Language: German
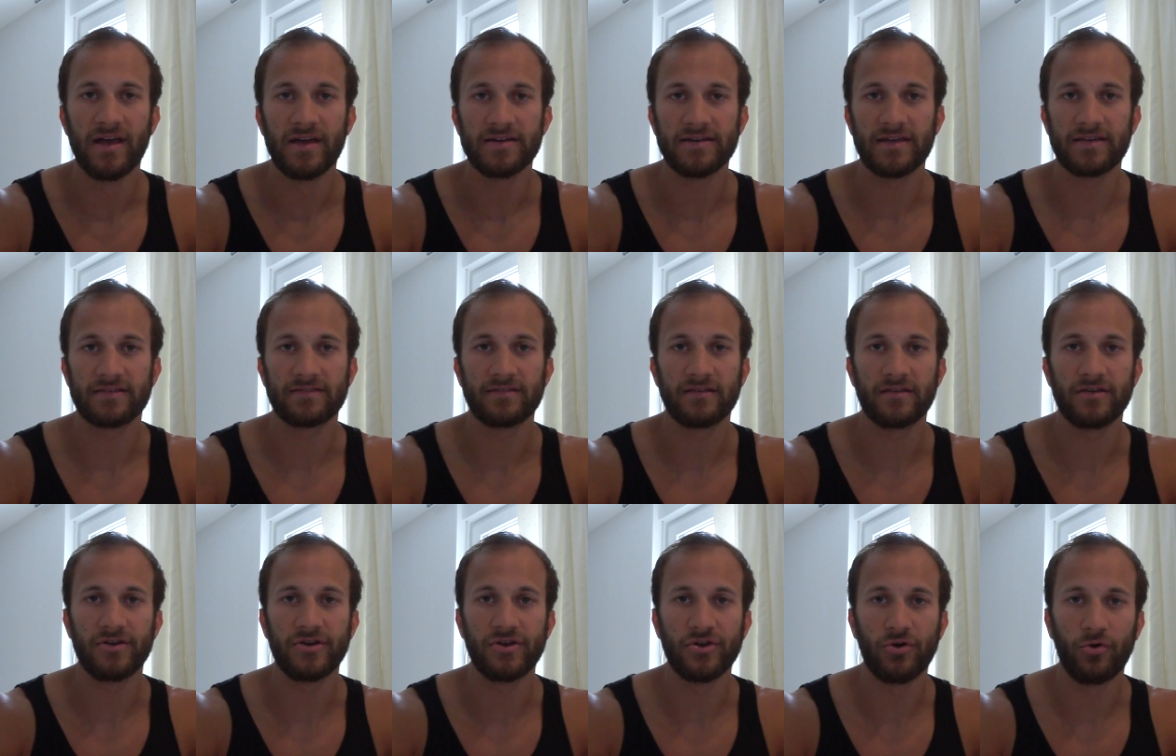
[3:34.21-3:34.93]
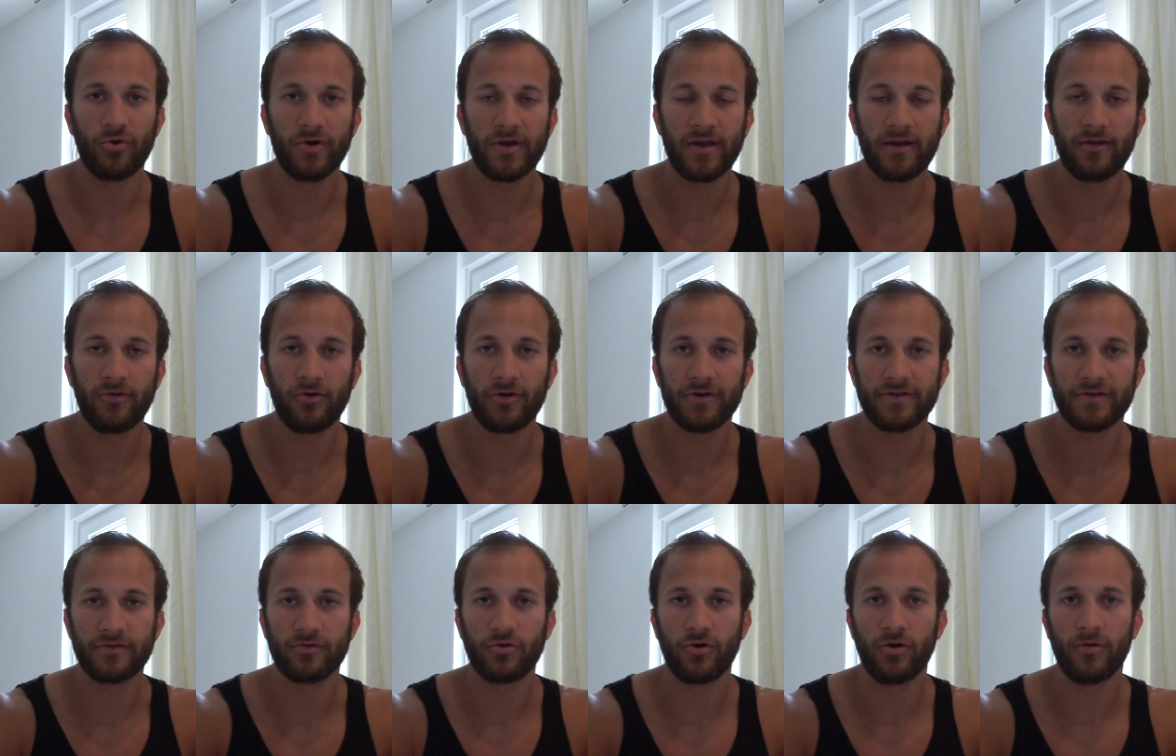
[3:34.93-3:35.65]
dass neue
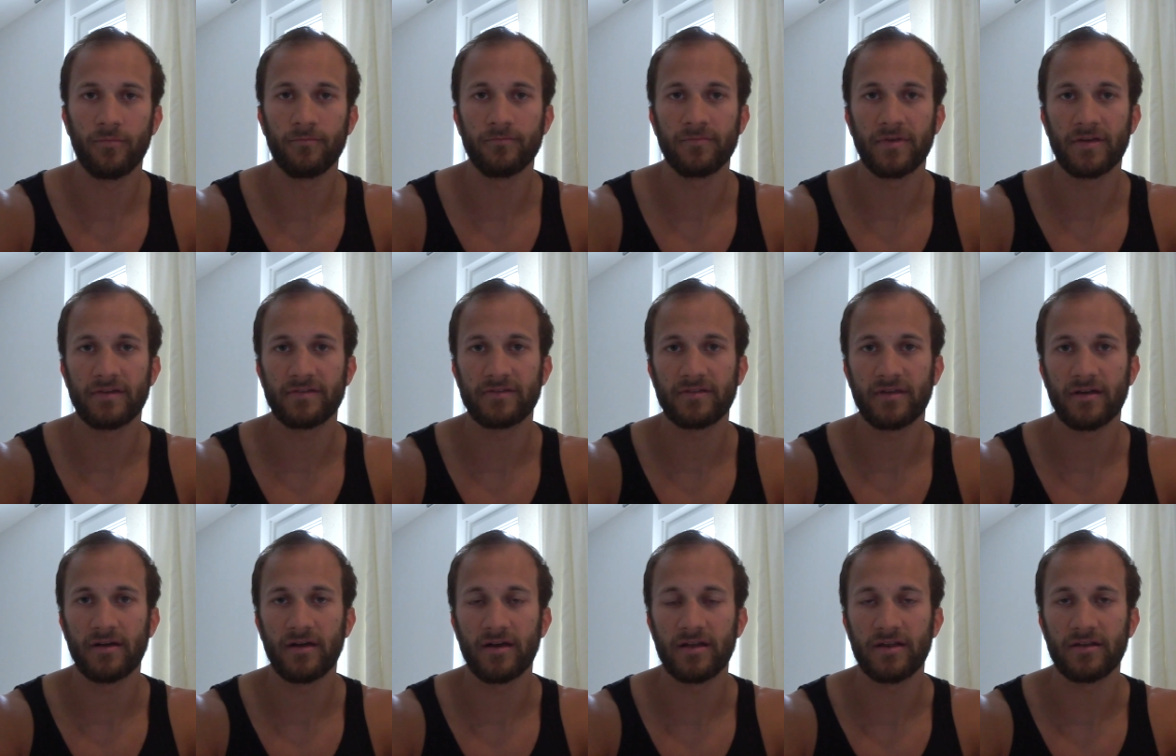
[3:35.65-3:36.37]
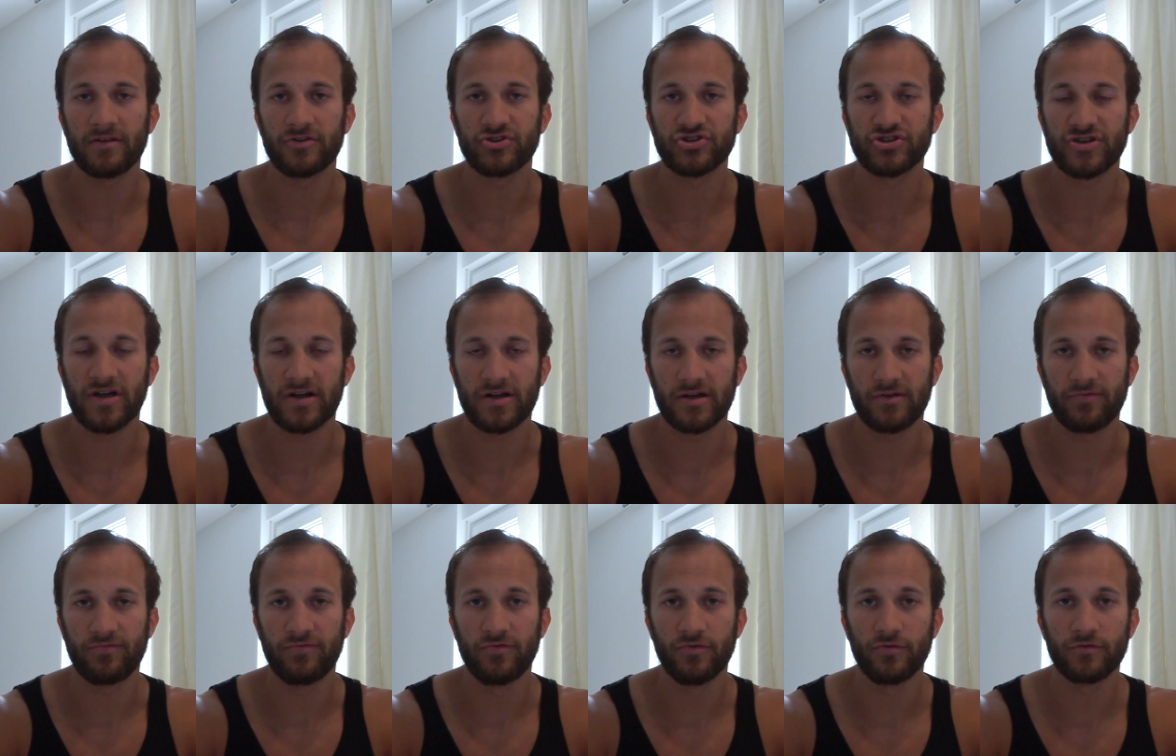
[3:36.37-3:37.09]
Leute kommen, dass da eine
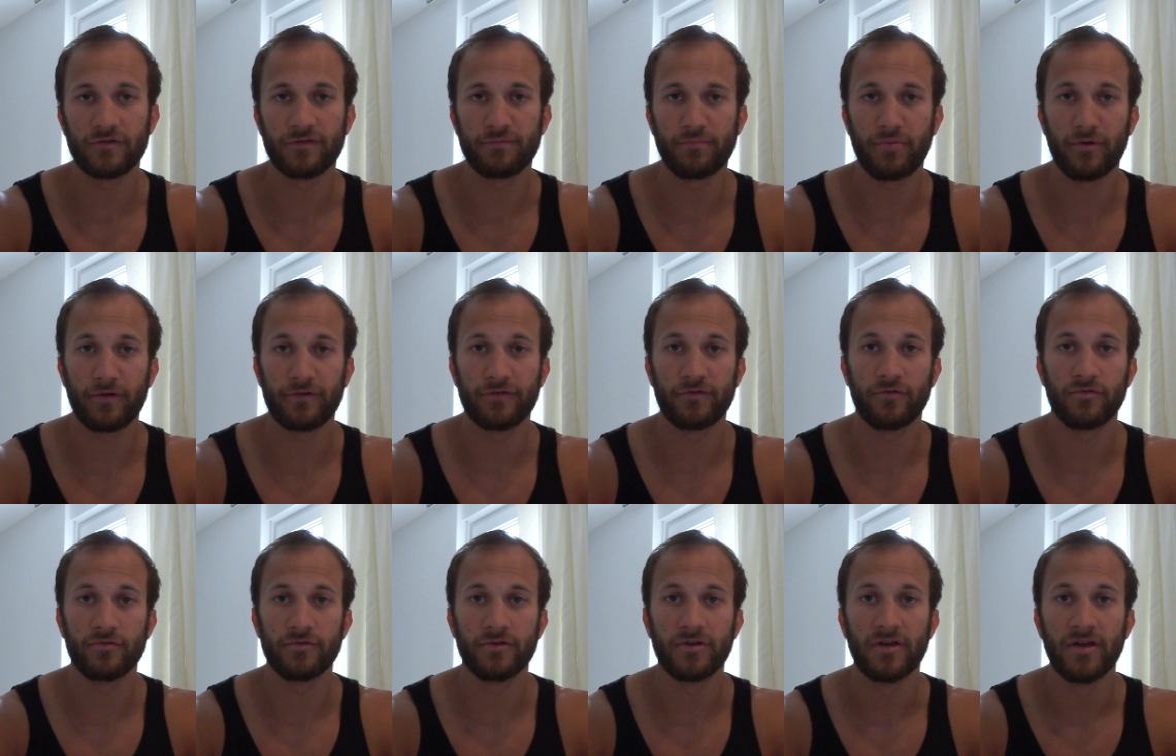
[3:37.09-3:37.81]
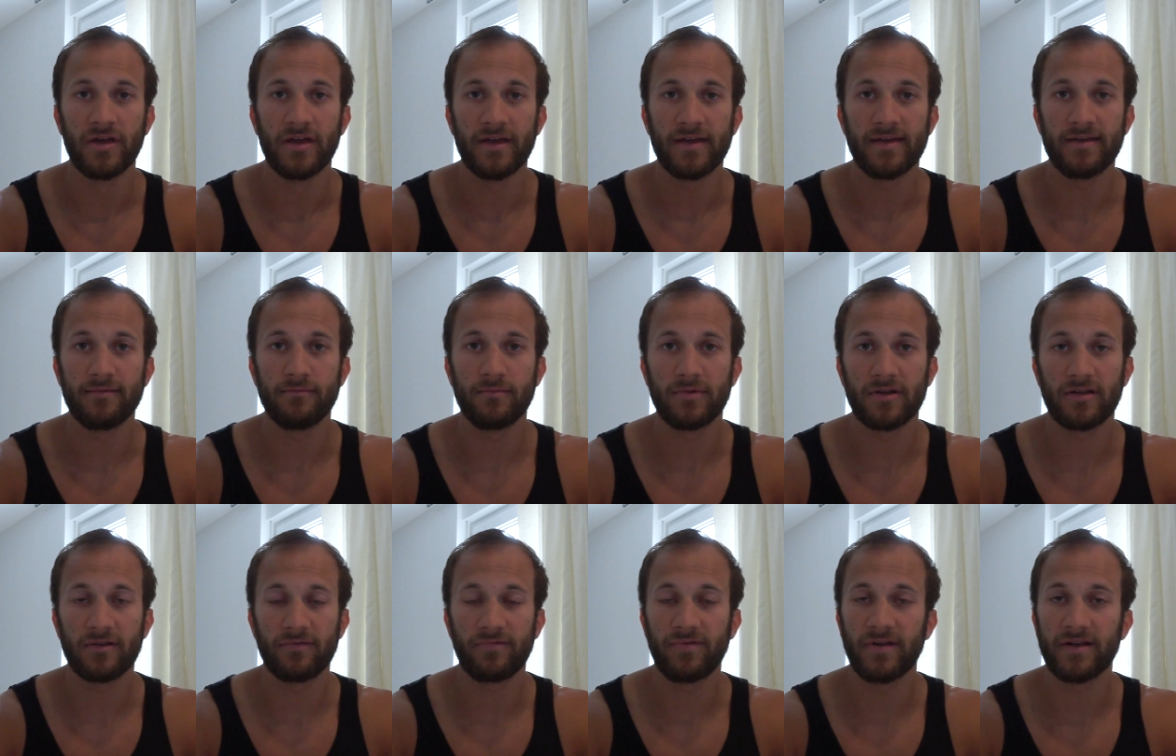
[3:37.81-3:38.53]
starke Führungsperson im
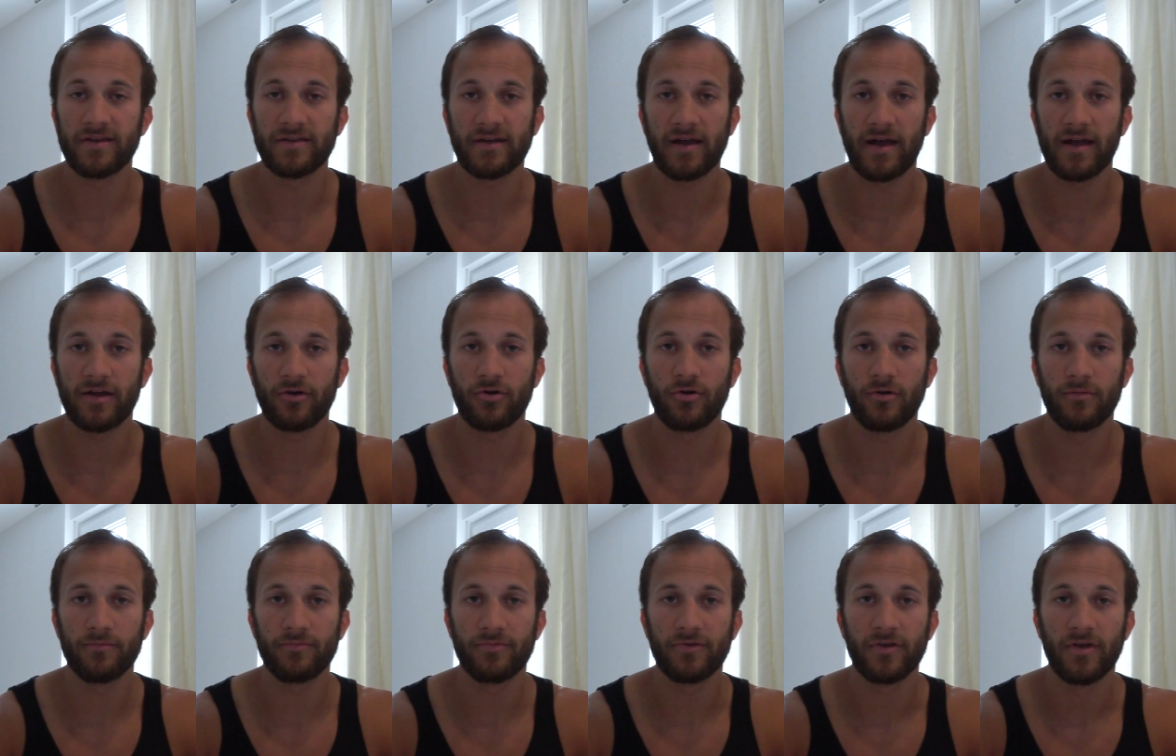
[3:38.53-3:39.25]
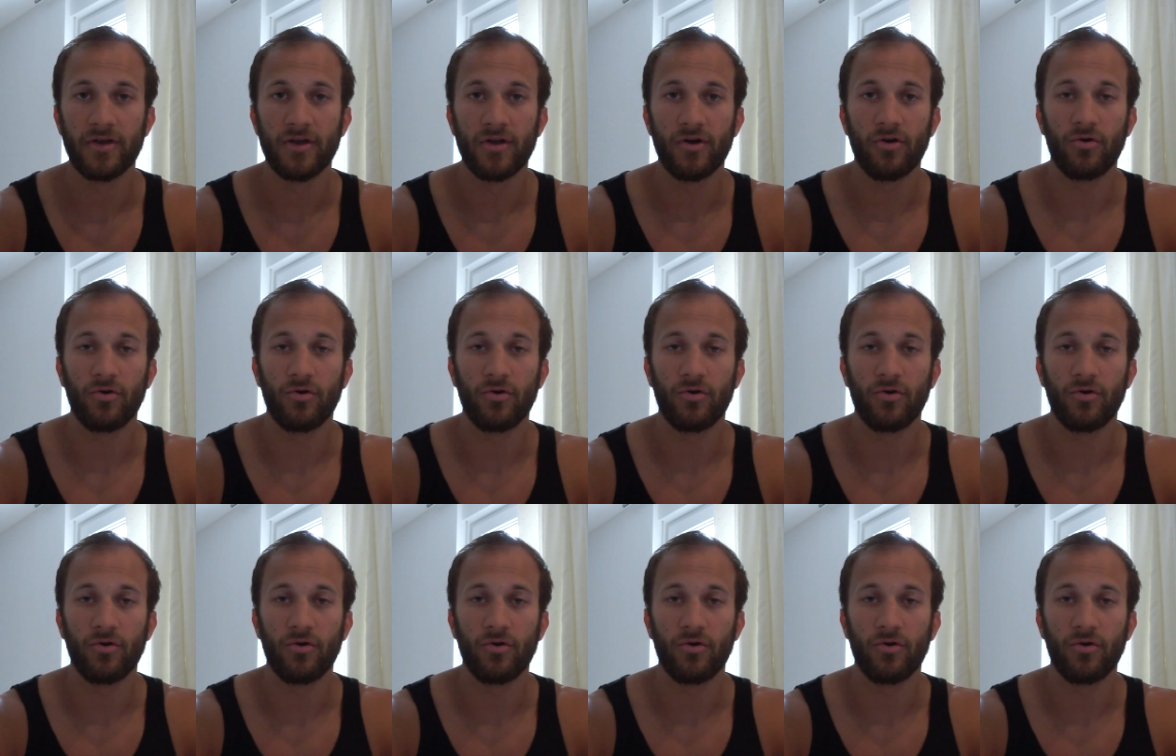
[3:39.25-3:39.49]
Mittelfeld reinkommt